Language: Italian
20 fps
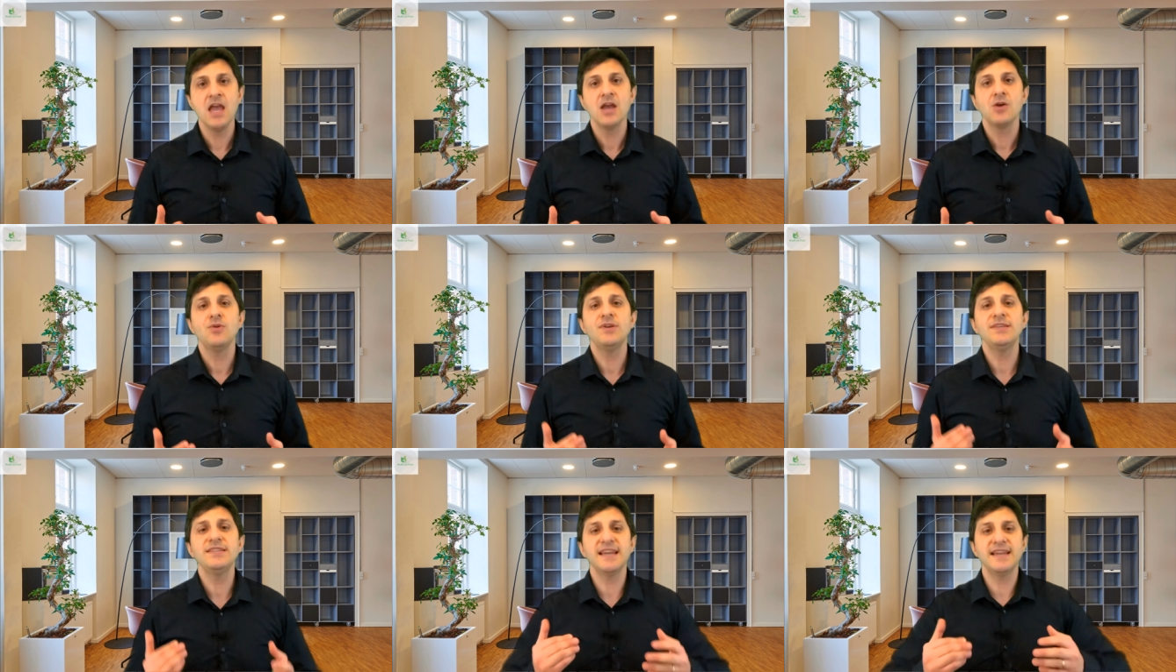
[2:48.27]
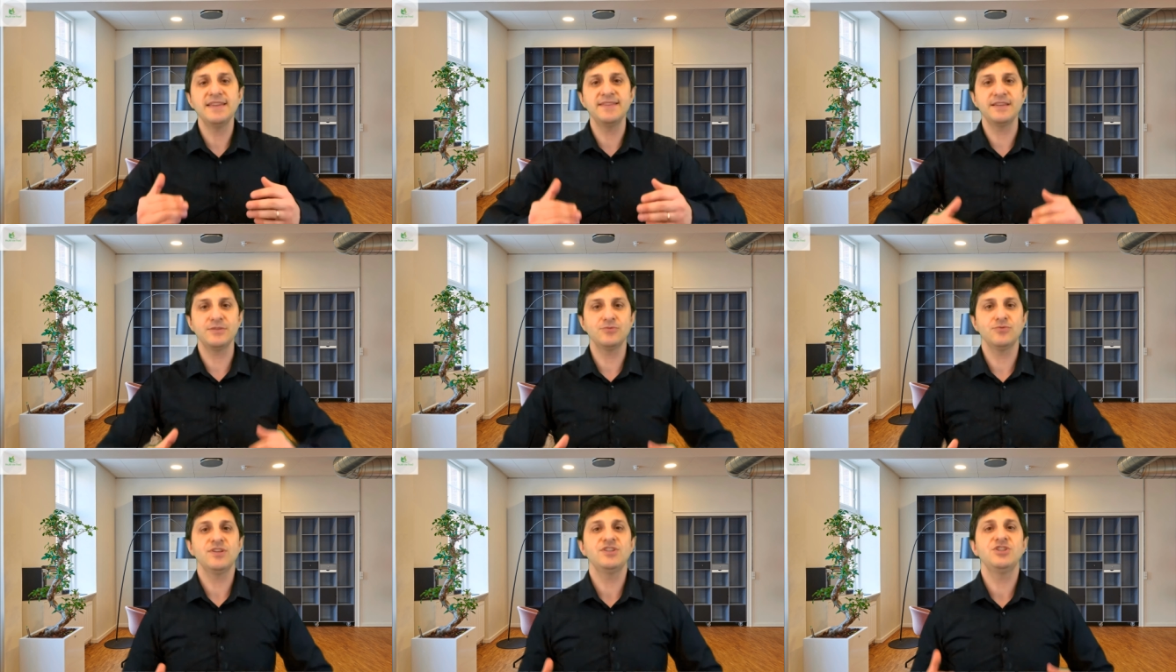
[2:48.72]
Qui si
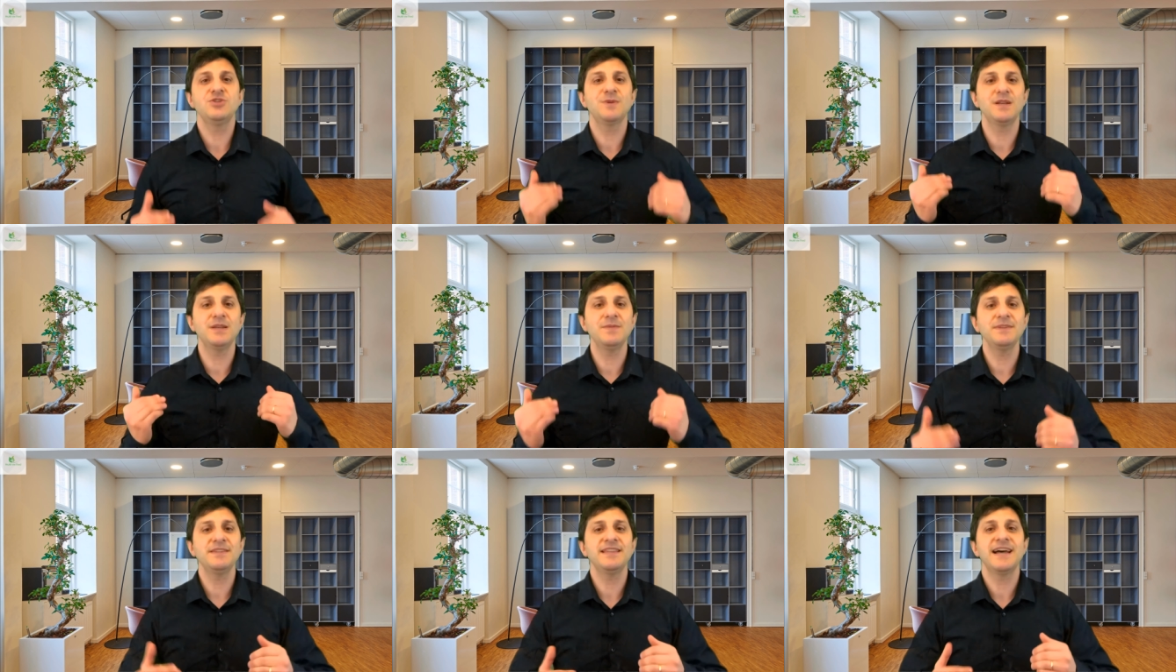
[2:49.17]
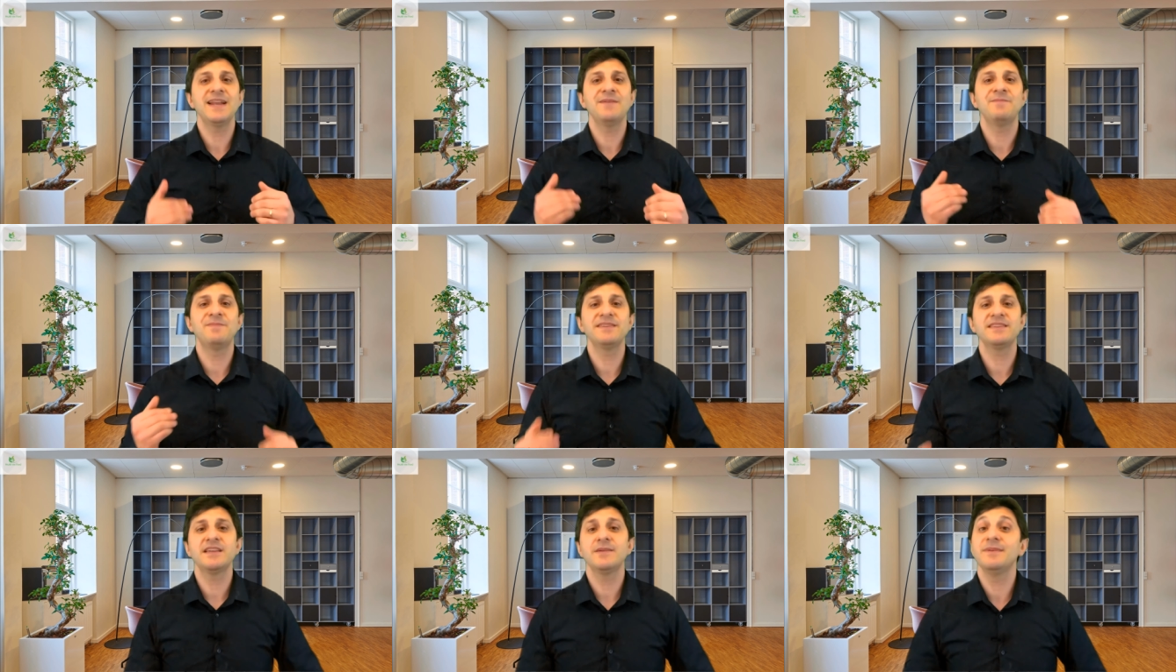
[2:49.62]
entra in un regime alimentare
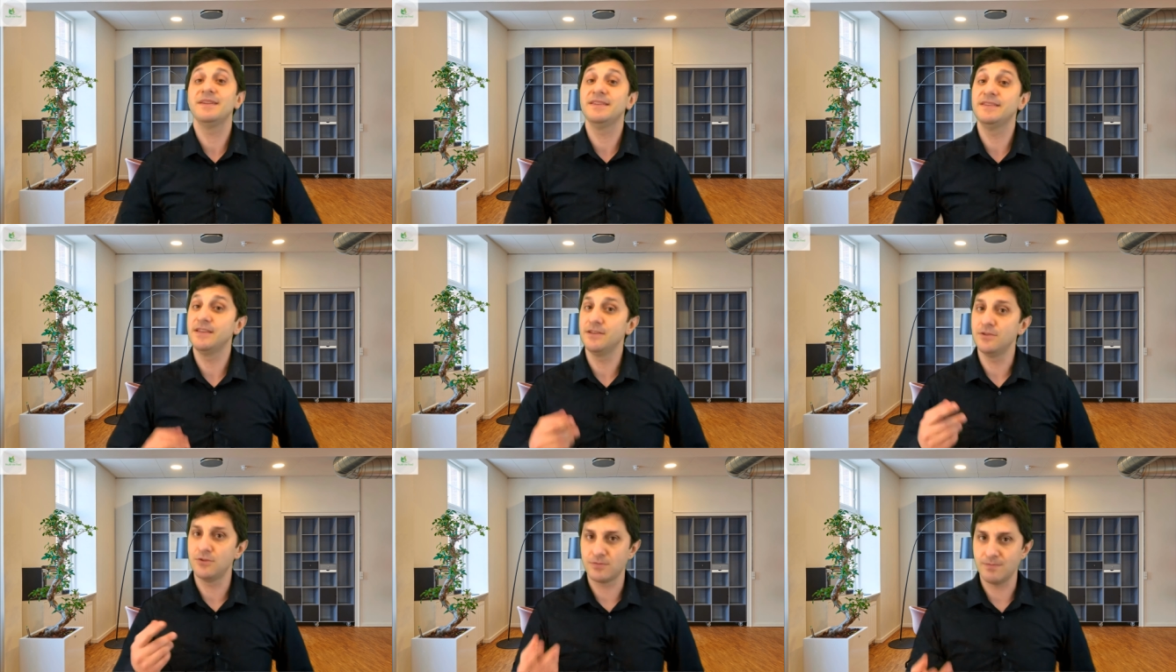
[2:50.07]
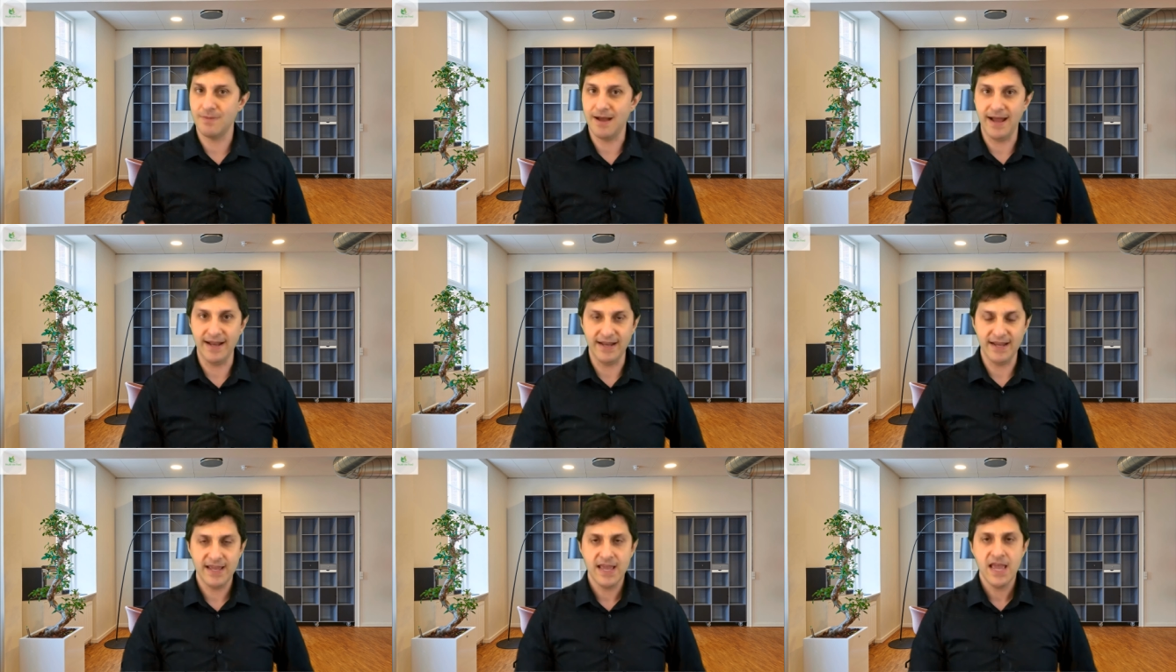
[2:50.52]
prettamente
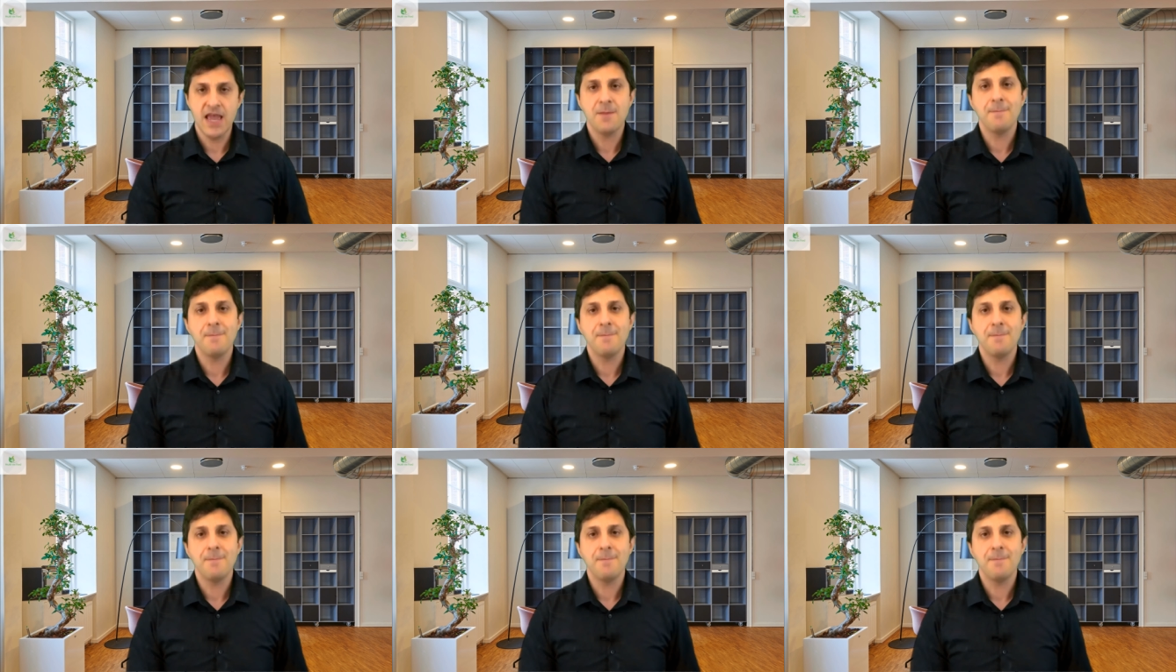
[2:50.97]
normale,